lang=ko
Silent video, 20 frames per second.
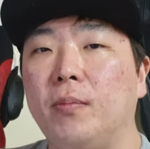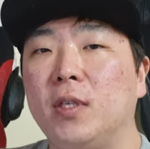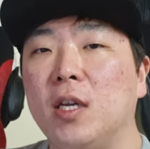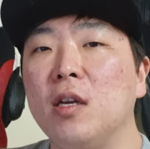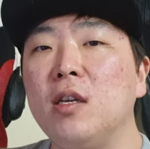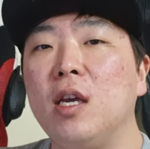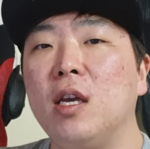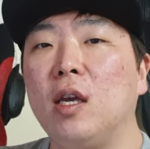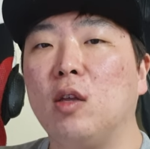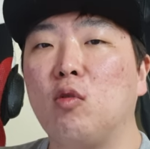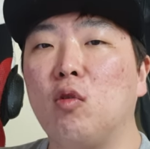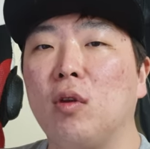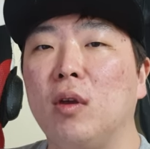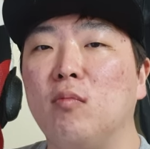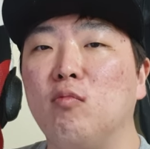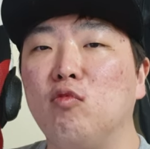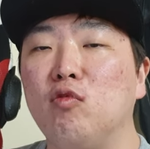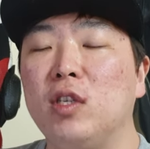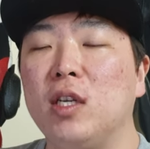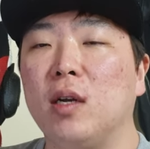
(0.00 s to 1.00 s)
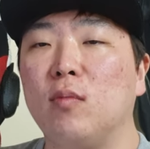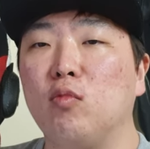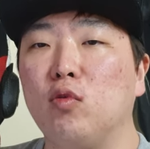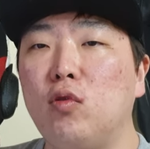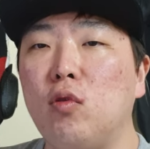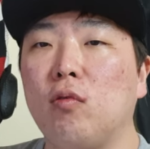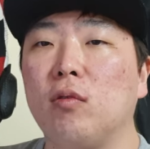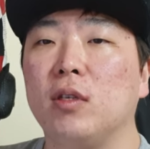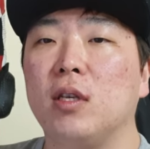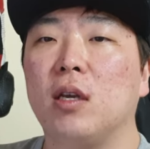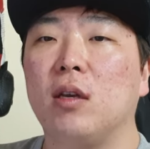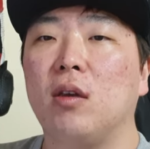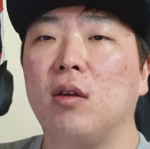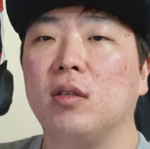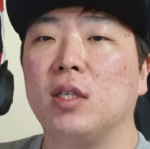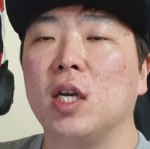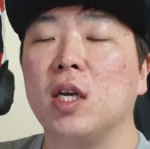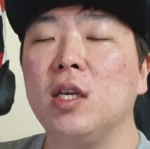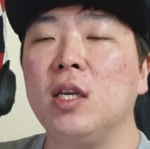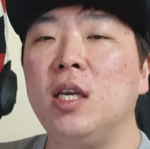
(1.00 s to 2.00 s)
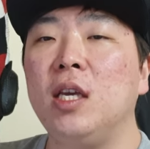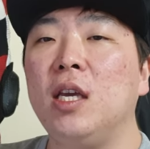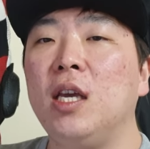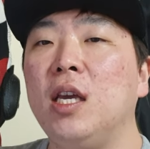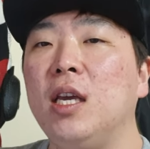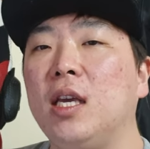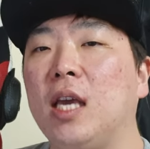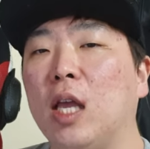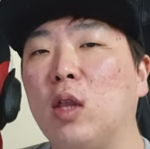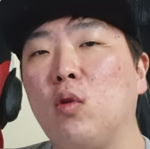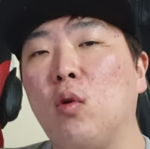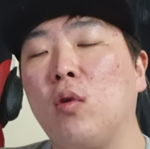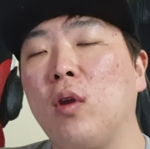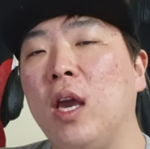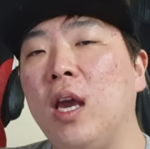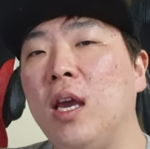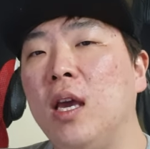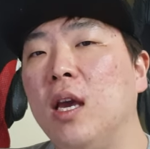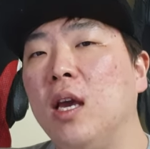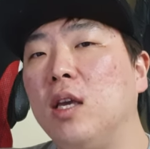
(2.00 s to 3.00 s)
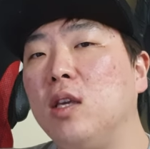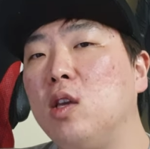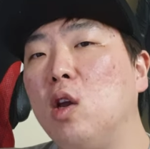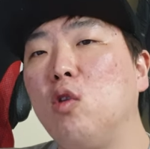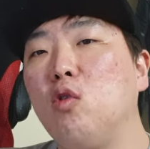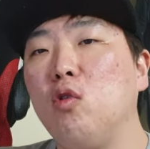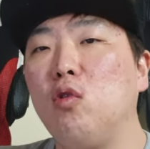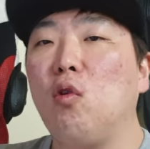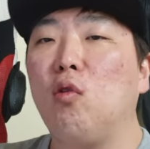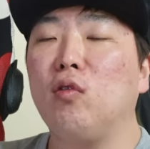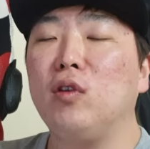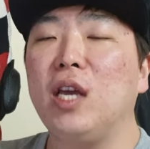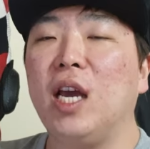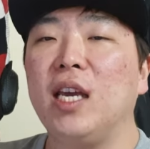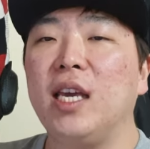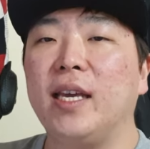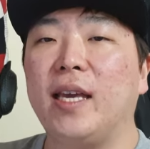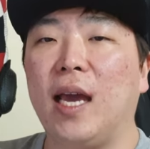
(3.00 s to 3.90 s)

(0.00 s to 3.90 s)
전기 계통에 문제가 무조건 생겨요 전기 계통에 여유 용량이